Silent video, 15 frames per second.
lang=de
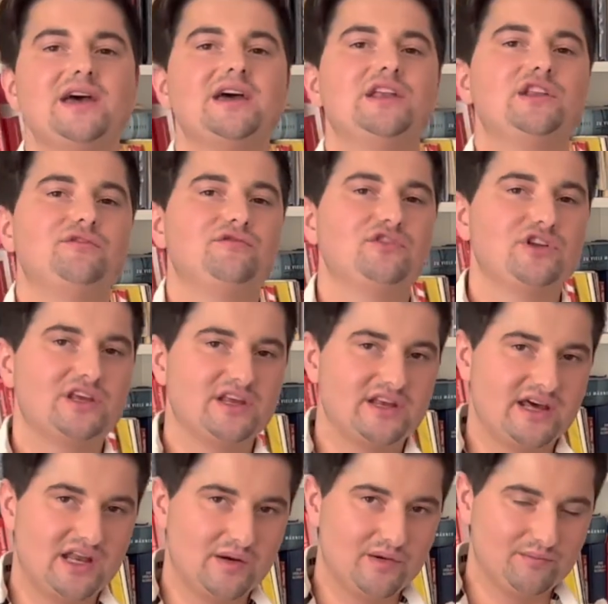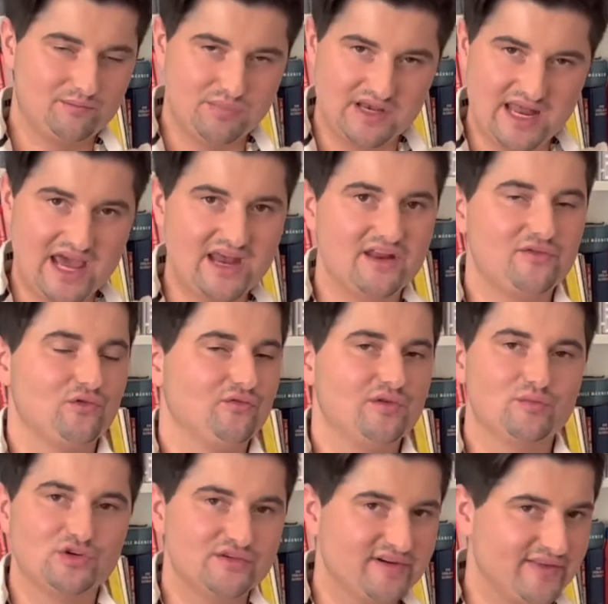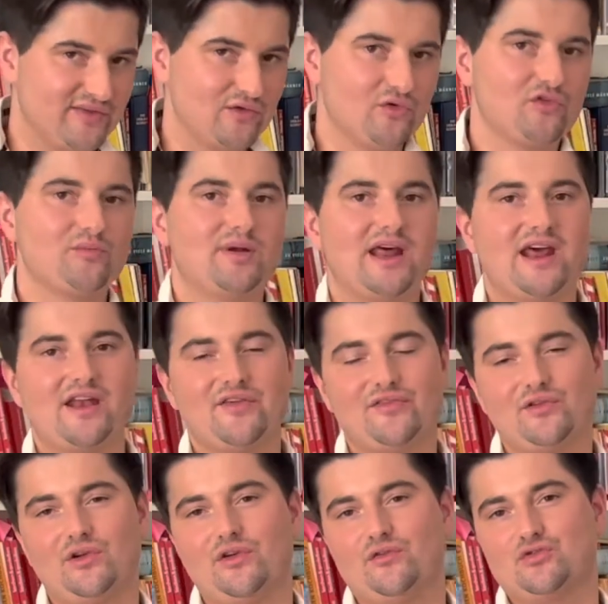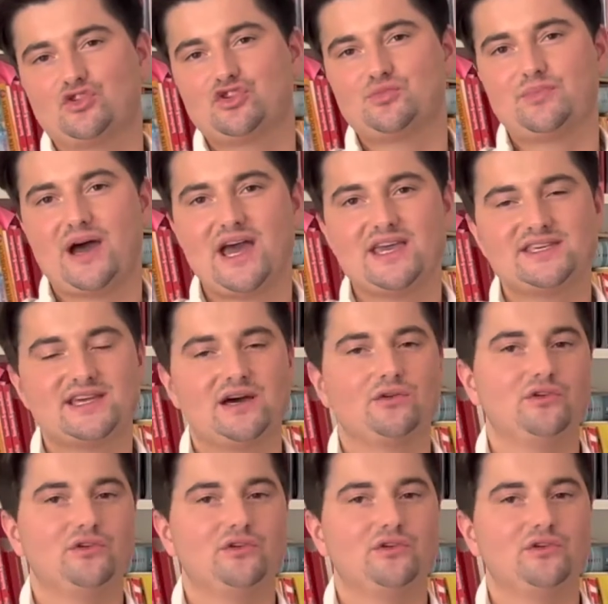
die würde ich in deiner Playlist, irgendwie Motivationsplaylist oder so speichern,